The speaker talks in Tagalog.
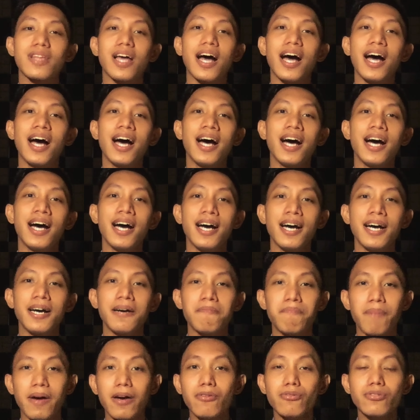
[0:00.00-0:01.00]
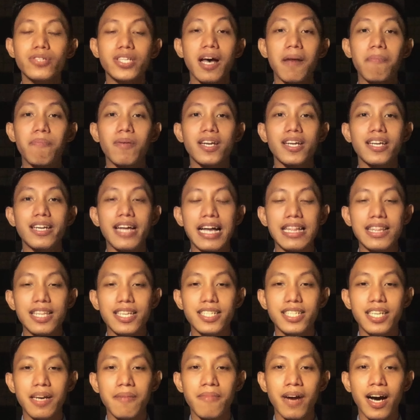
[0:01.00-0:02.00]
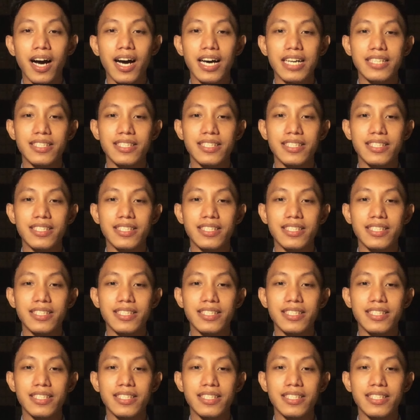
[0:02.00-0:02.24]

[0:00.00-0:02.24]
uh, pag-usapan na natin siya mga